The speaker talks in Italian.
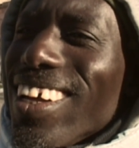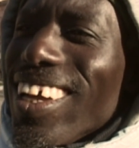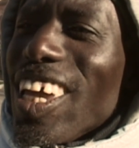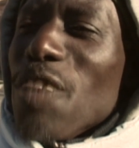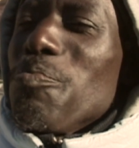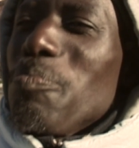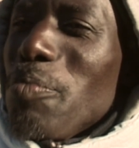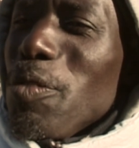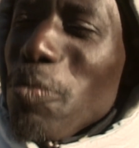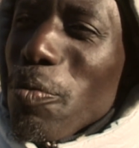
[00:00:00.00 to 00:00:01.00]
e
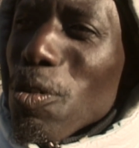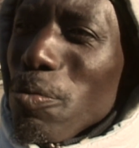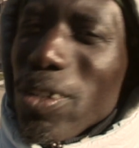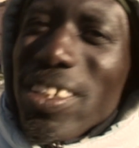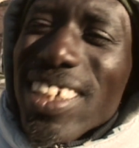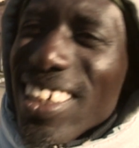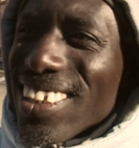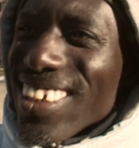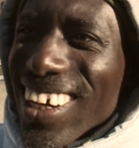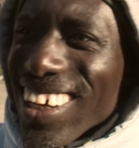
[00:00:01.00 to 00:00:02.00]
per mia
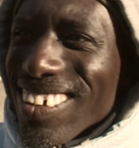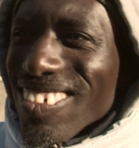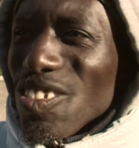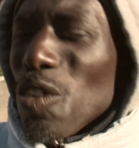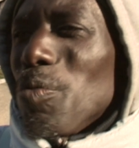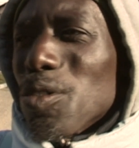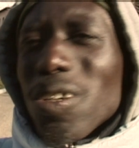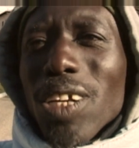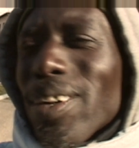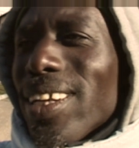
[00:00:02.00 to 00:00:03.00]
dignità non posso
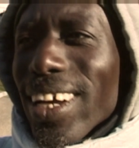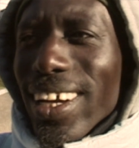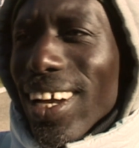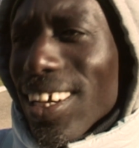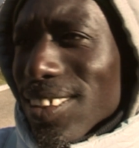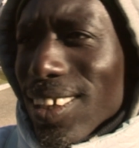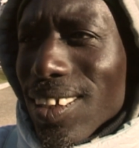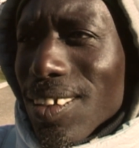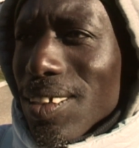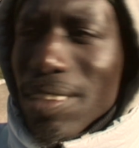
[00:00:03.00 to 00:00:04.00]
rimanere a casa,
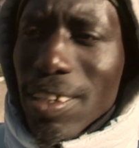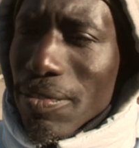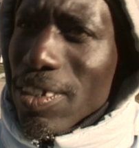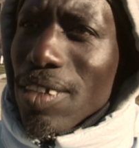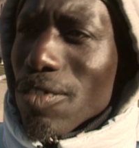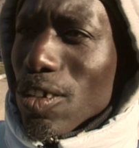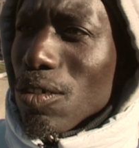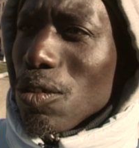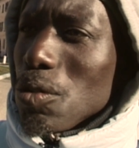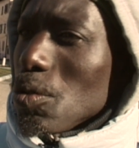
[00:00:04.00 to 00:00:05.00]
deve vivere,
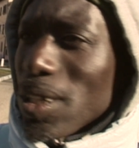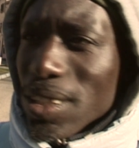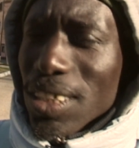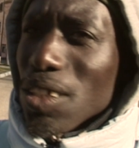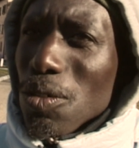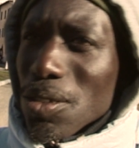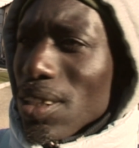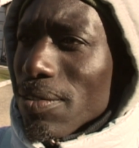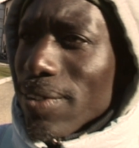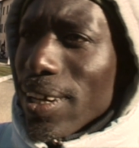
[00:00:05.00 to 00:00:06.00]
ce l'ho tante cose
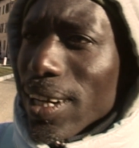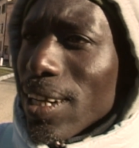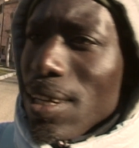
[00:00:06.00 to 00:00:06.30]
da fare,